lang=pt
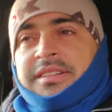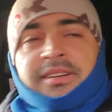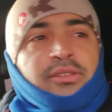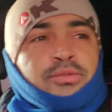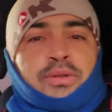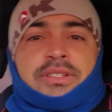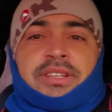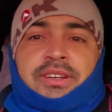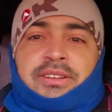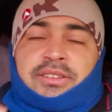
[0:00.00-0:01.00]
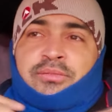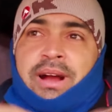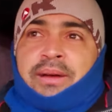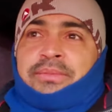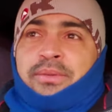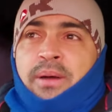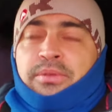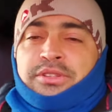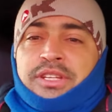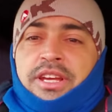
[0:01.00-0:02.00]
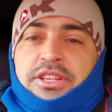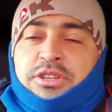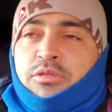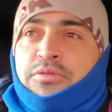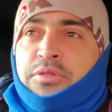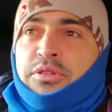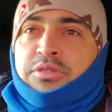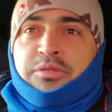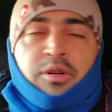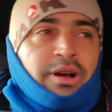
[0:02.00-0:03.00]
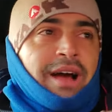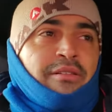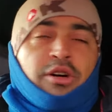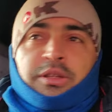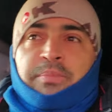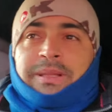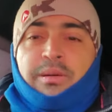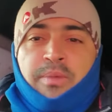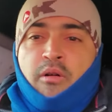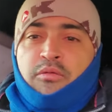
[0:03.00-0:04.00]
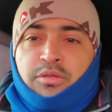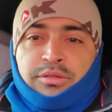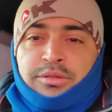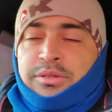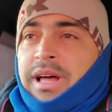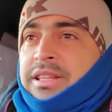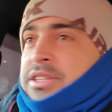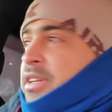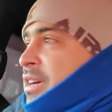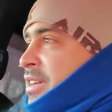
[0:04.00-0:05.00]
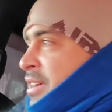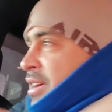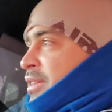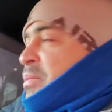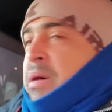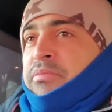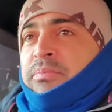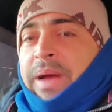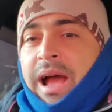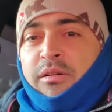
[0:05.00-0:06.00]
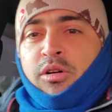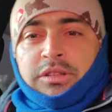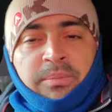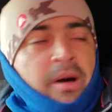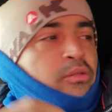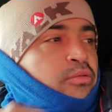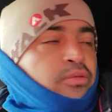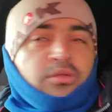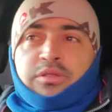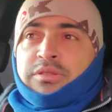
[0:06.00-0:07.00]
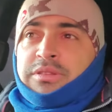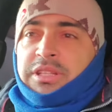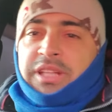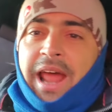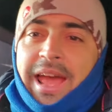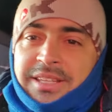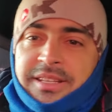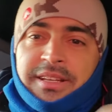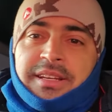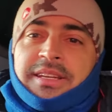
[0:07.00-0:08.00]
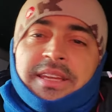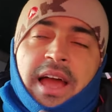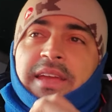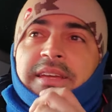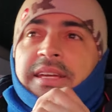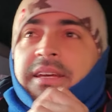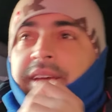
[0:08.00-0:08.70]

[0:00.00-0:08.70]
Vamos por assim, uma, uma blusinha que tinha um furo, colocava outra para tampar o furo do lado esquerdo, tampava, pegava outra, pra o furo de trás, e aí